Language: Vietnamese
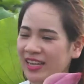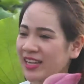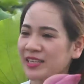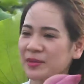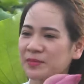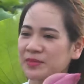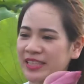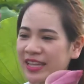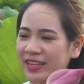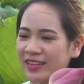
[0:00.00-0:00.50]

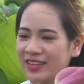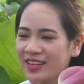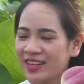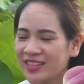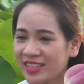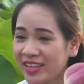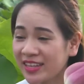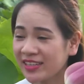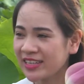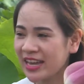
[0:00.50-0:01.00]
các đồng sen ở
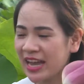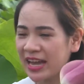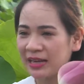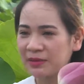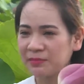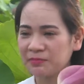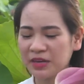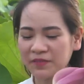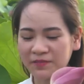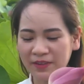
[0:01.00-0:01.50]
Hưng Yên
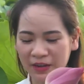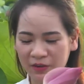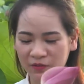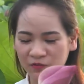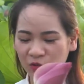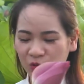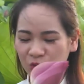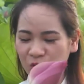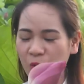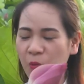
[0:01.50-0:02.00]
đang bước
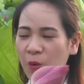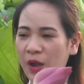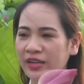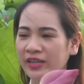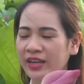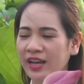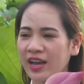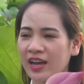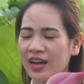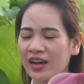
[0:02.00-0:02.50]
vào vụ thu
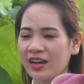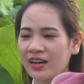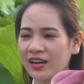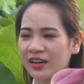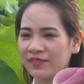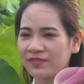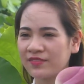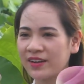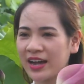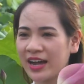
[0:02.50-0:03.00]
hoạch à,